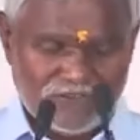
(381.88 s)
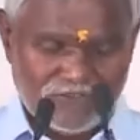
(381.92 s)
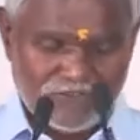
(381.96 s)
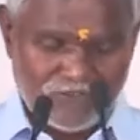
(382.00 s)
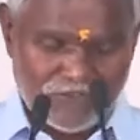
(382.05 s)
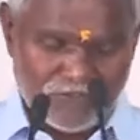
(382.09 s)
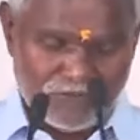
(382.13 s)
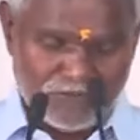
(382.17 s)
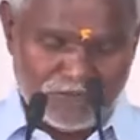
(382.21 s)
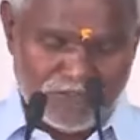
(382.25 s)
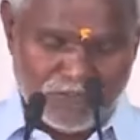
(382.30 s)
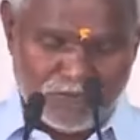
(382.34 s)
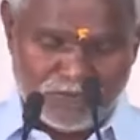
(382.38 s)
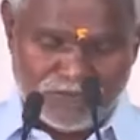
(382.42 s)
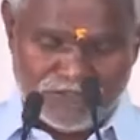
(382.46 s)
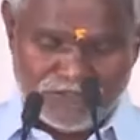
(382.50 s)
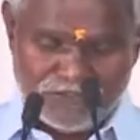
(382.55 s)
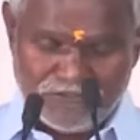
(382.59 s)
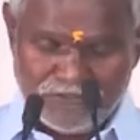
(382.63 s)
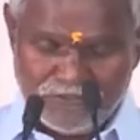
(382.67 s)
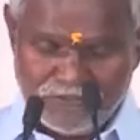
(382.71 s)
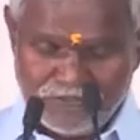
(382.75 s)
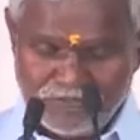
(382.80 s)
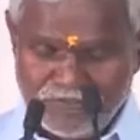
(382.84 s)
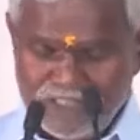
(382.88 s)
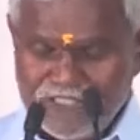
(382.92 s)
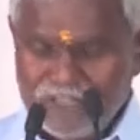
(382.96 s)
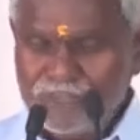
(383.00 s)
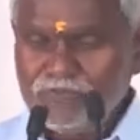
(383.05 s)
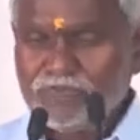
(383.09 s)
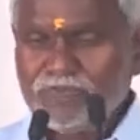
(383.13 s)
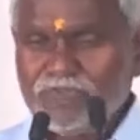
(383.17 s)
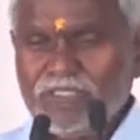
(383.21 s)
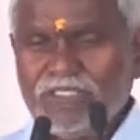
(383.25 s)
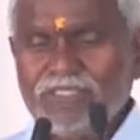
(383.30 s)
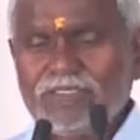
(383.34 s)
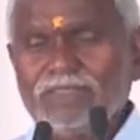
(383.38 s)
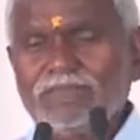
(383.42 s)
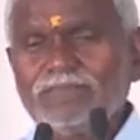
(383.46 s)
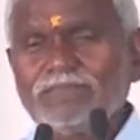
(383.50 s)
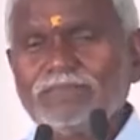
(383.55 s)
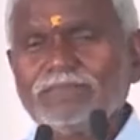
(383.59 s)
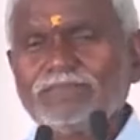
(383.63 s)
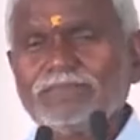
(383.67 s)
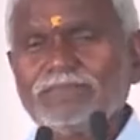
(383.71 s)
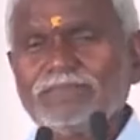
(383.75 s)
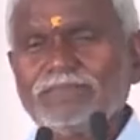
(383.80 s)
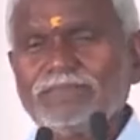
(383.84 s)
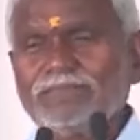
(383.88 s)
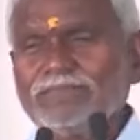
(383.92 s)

कार्यक्रम में उपस्थित मंच पर